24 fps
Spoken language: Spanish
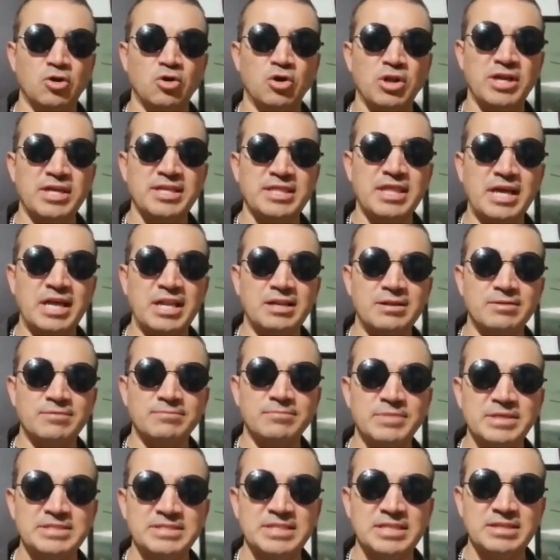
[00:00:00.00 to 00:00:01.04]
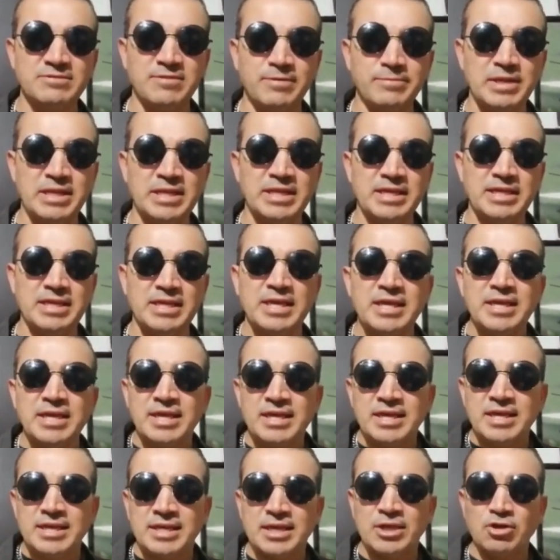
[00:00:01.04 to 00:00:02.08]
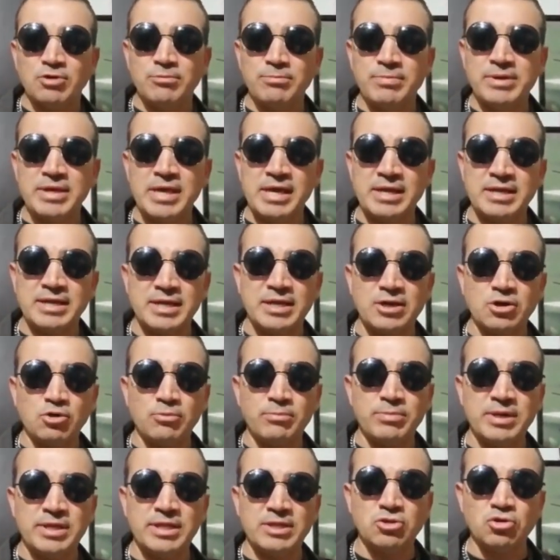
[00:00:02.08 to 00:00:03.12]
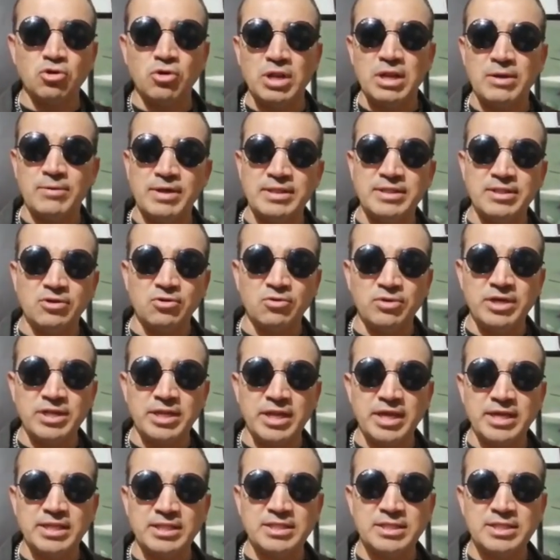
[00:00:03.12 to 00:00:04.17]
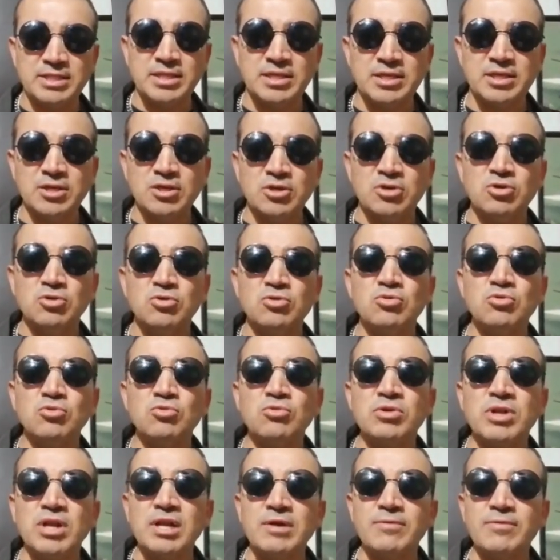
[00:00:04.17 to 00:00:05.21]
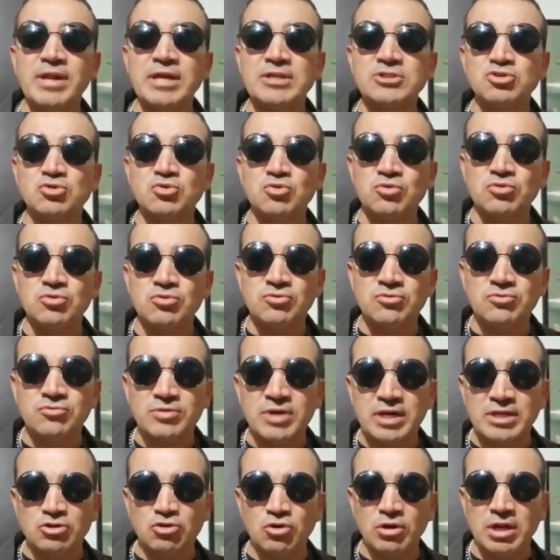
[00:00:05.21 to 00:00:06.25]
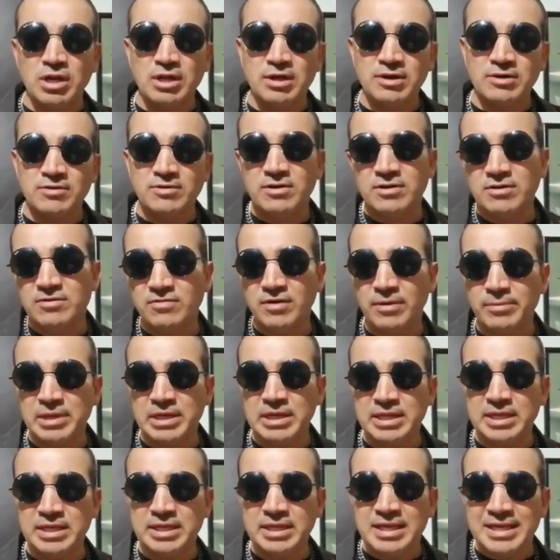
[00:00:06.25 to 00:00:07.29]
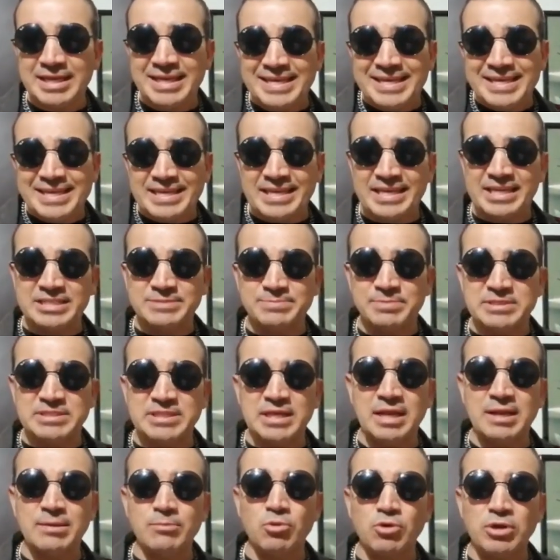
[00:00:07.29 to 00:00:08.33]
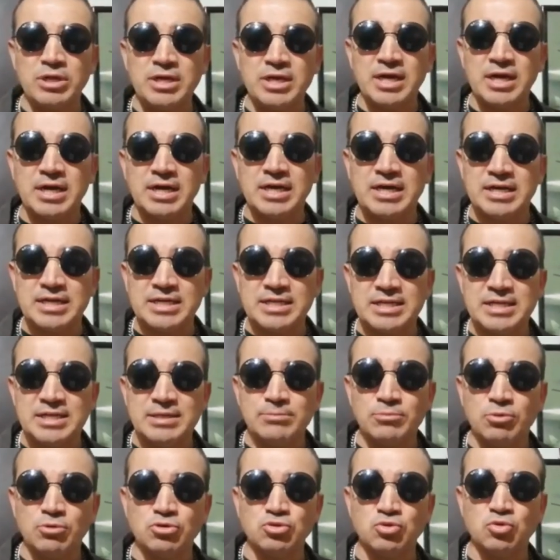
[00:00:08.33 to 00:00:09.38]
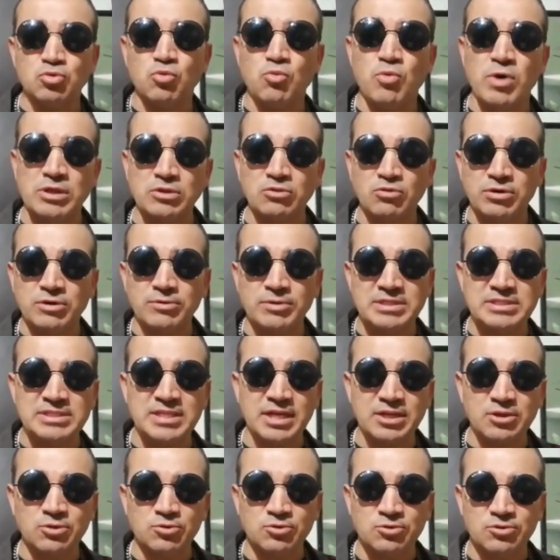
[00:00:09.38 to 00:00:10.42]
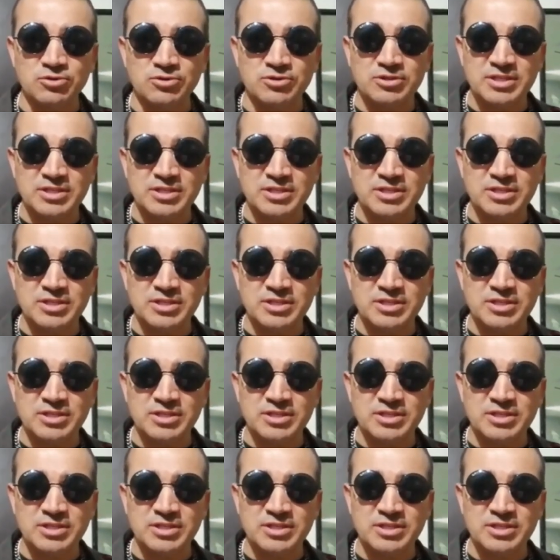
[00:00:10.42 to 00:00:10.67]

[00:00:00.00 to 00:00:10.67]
Hola, ¿qué tal, Big City Family? Quiero enviar en nombre de toda la banda Rocky Night un gran abrazo a toda la familia y en especial a Mónica por su cuarto aniversario.